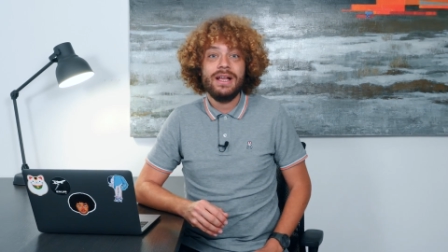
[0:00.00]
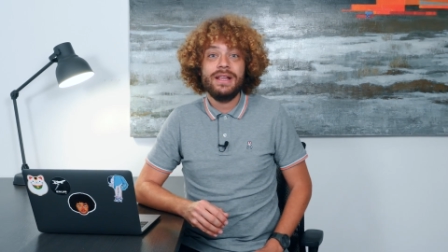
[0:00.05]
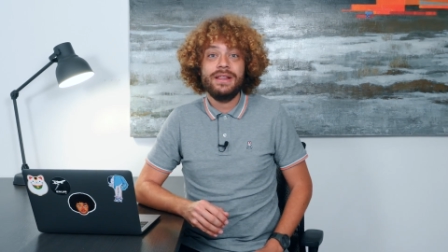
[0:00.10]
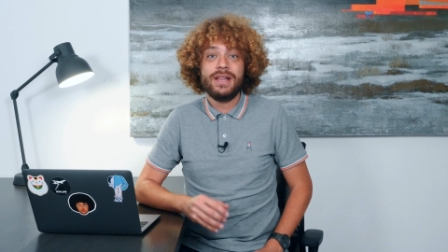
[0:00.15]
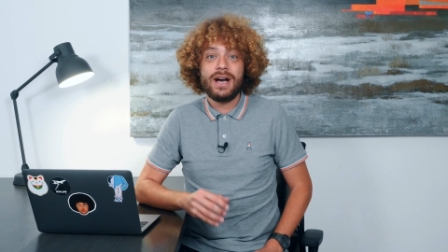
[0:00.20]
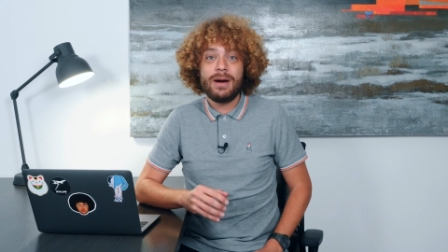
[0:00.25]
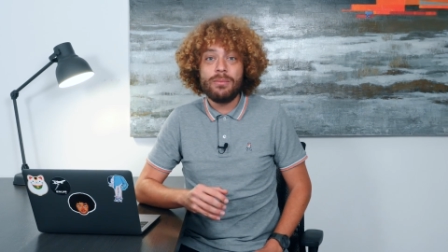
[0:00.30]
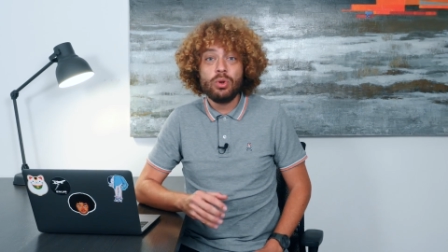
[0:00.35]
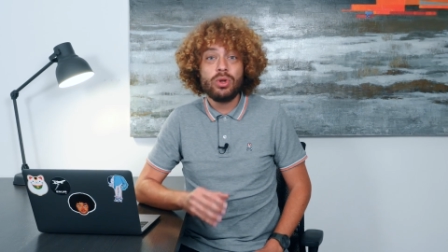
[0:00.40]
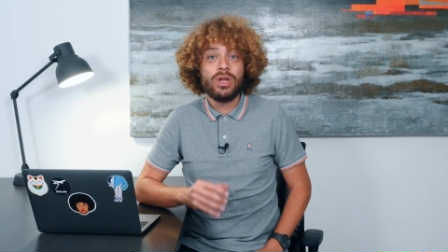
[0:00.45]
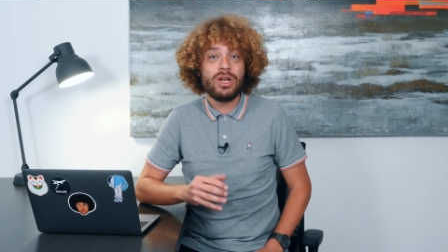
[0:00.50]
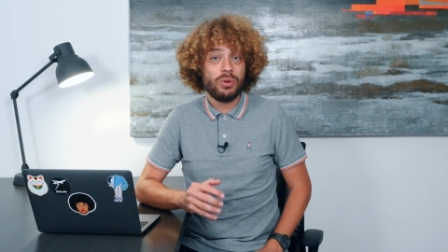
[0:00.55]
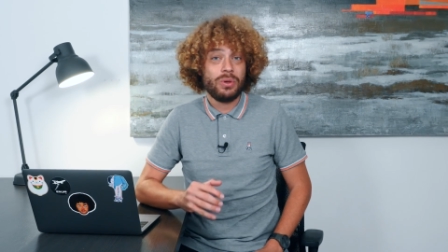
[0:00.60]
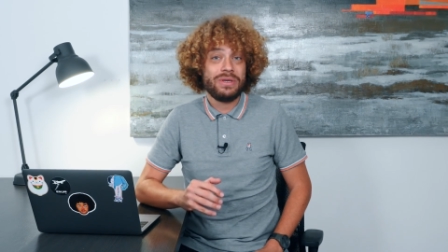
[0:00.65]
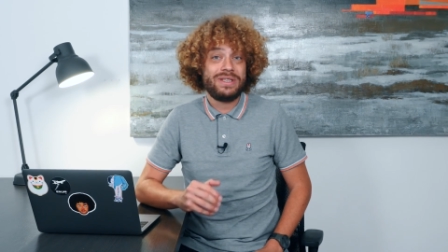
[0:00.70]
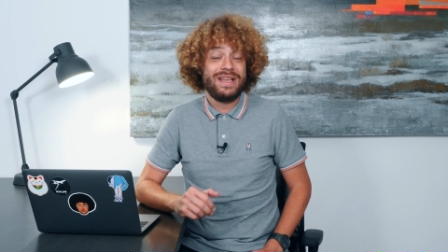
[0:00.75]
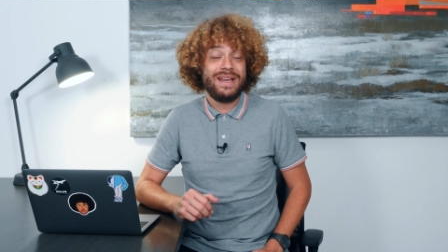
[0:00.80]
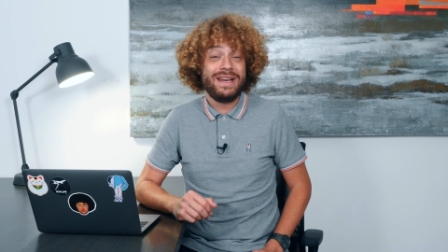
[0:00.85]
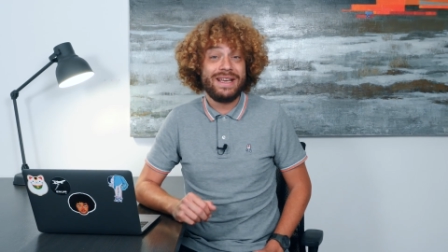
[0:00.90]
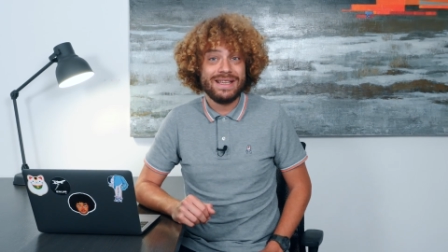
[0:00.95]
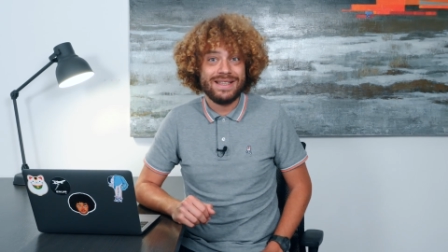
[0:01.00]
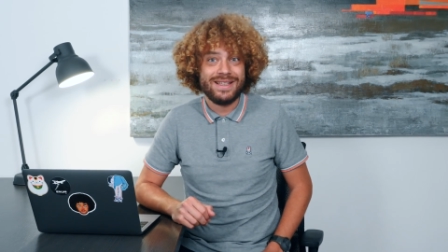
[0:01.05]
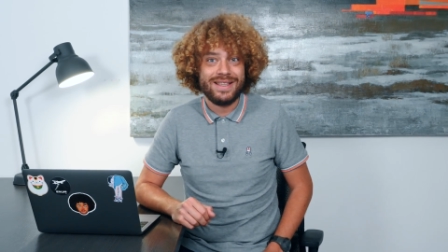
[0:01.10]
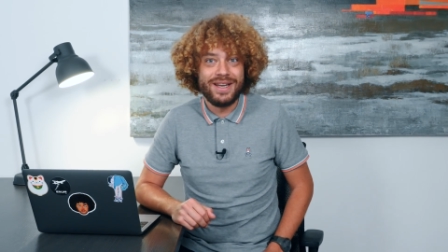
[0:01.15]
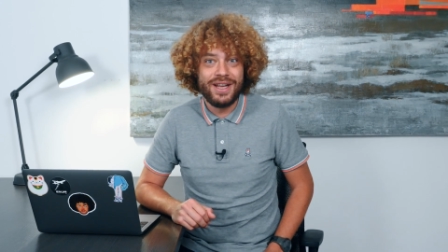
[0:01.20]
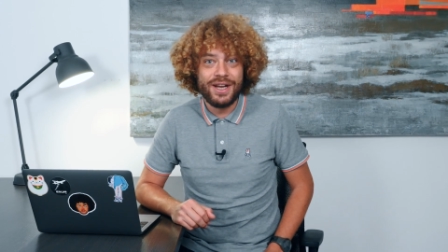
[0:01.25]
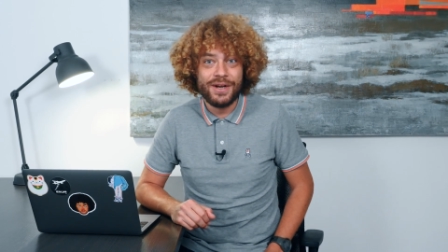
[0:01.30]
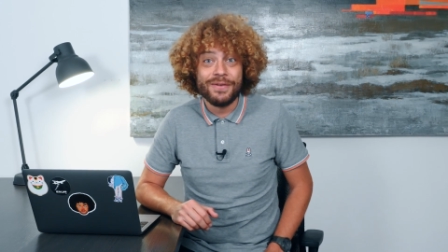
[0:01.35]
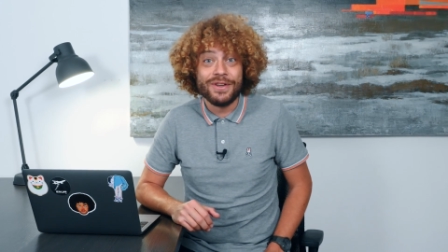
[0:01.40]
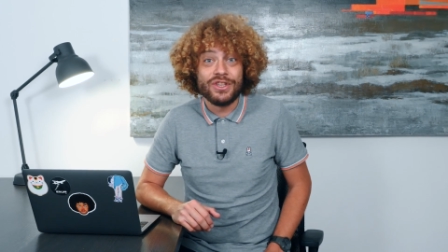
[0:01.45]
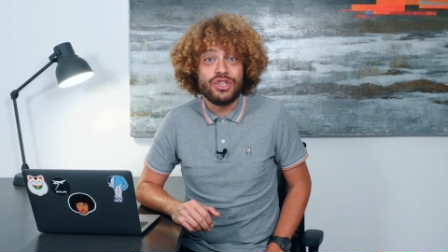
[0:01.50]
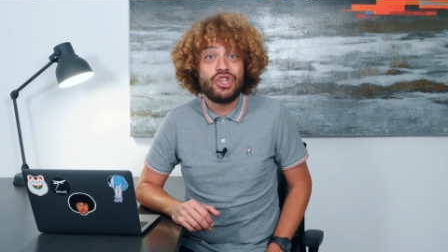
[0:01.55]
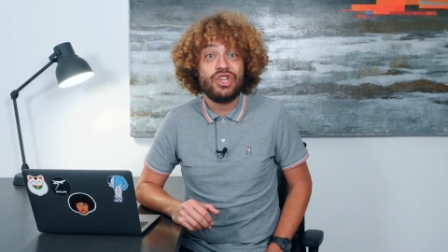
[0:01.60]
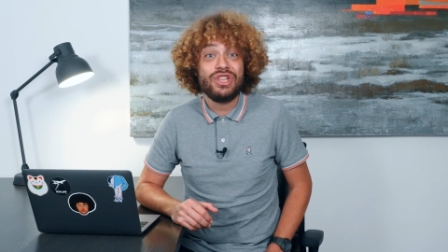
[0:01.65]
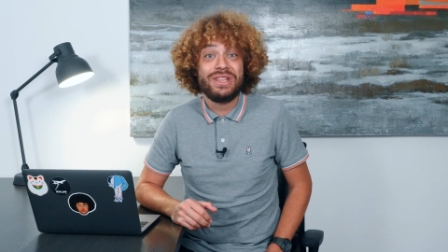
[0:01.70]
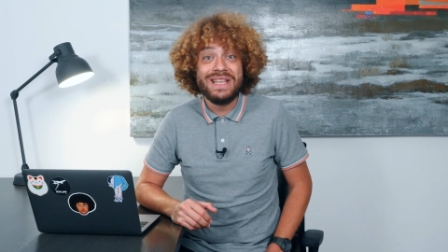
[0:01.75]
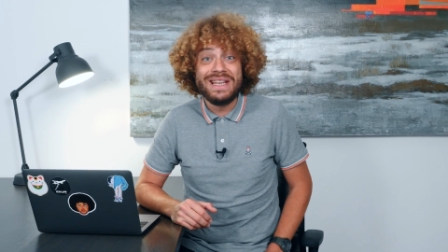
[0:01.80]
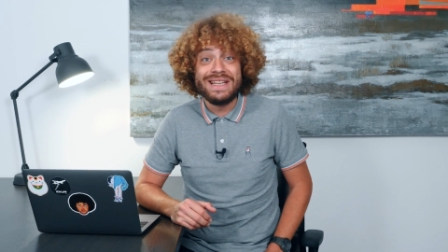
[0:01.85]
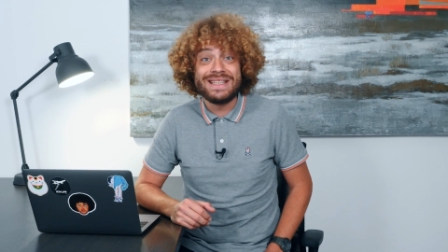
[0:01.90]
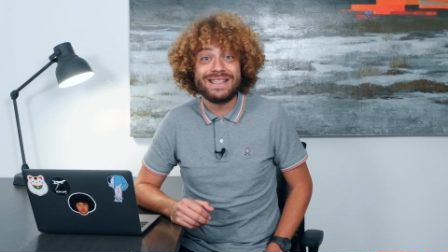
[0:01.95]
Нам удалось зарегистрировать
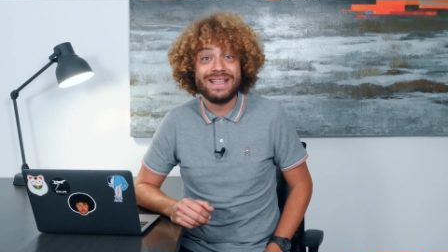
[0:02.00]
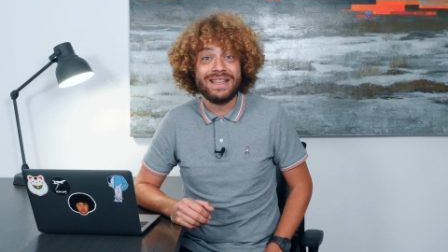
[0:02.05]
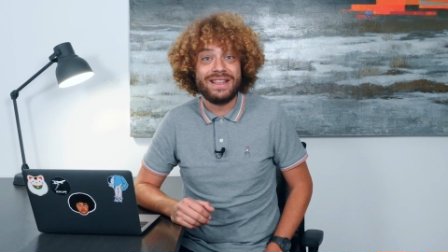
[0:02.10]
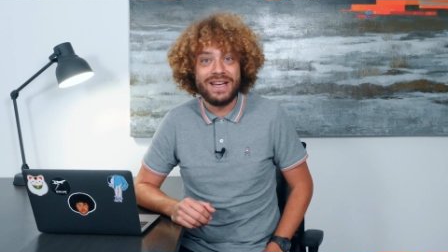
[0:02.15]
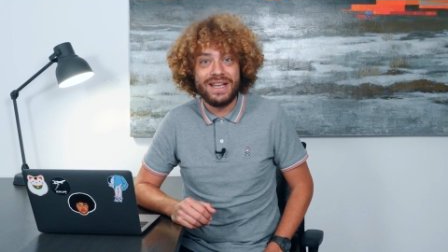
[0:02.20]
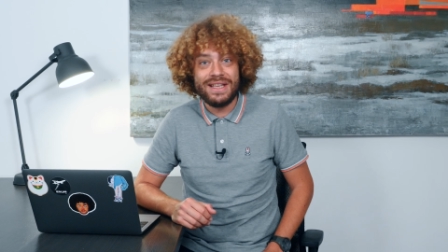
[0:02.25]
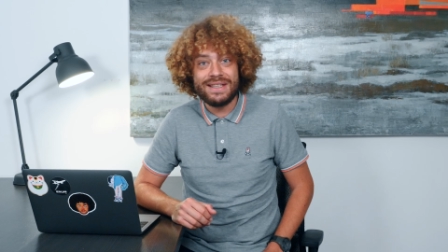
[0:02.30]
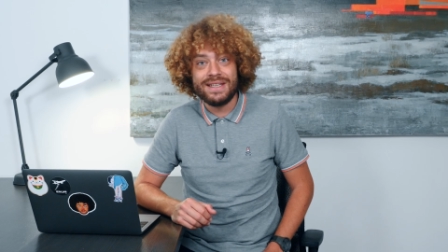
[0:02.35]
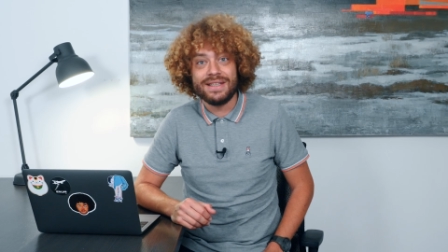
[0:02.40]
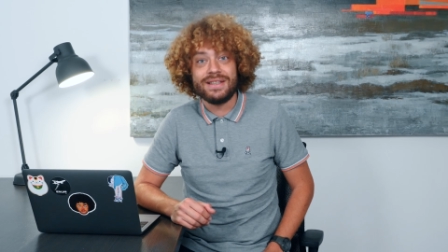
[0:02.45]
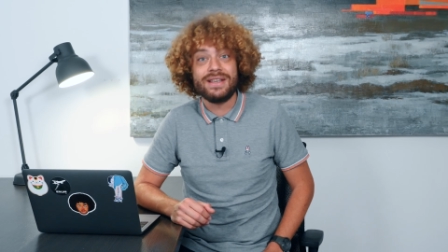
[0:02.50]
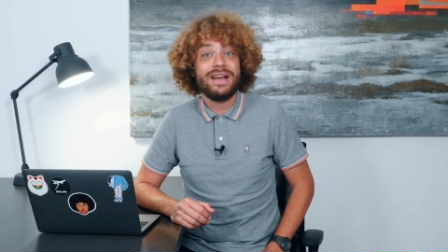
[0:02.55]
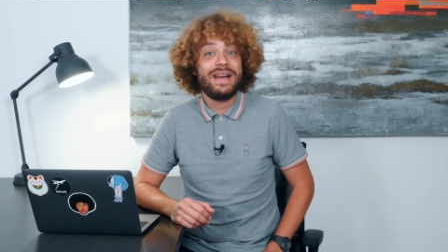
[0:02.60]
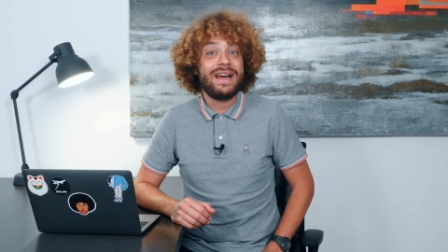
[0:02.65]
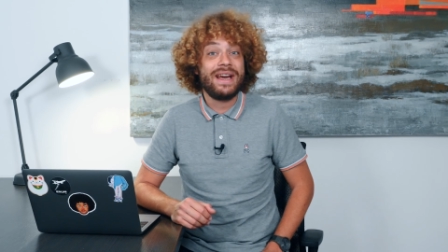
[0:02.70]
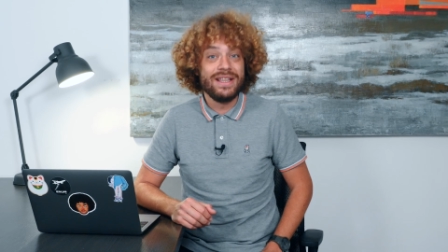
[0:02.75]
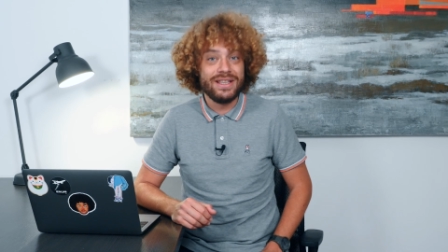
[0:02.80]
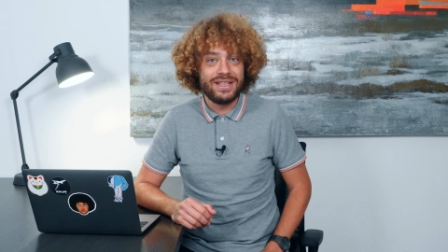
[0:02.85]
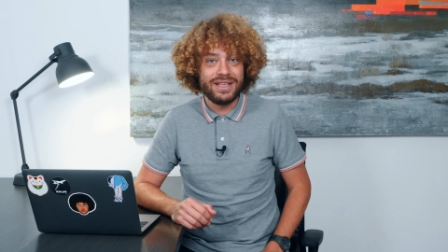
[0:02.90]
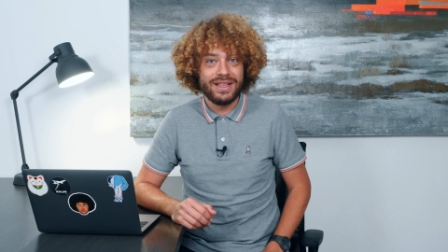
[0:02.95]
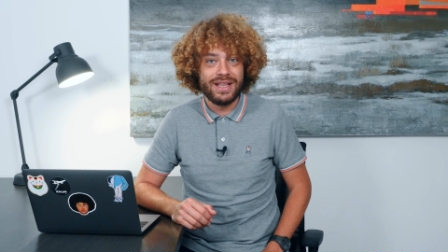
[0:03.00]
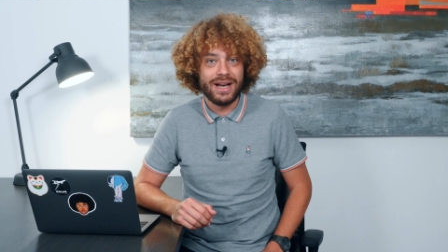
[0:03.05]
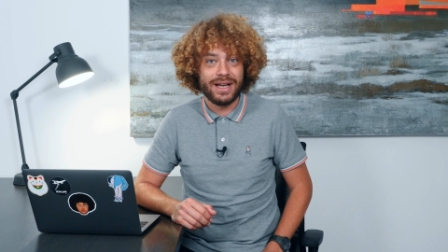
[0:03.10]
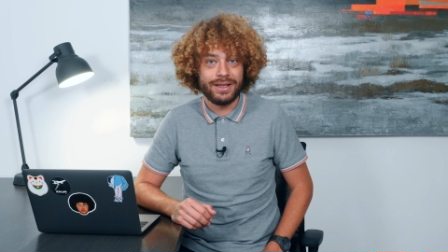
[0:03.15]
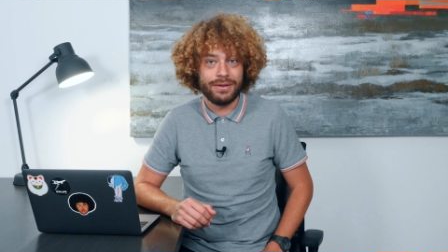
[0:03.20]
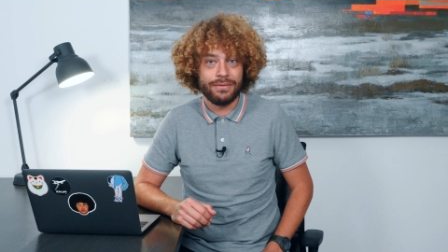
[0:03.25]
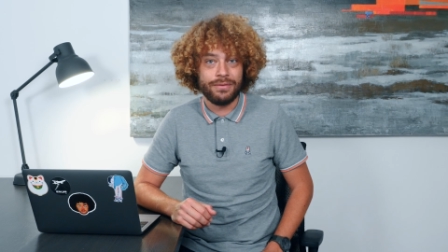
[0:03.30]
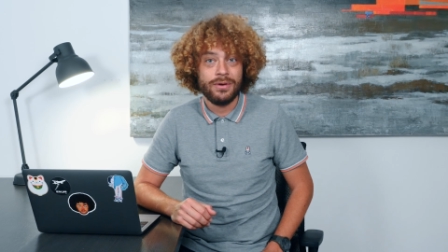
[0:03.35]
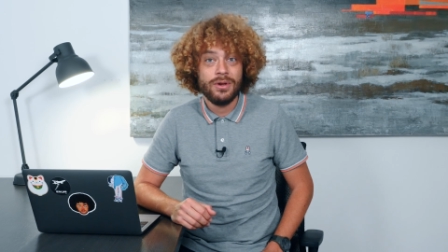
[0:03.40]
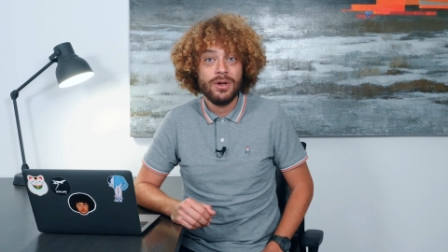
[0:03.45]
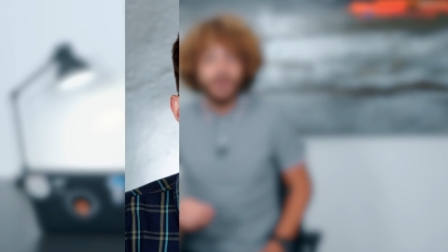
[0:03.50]
430 кандидатов.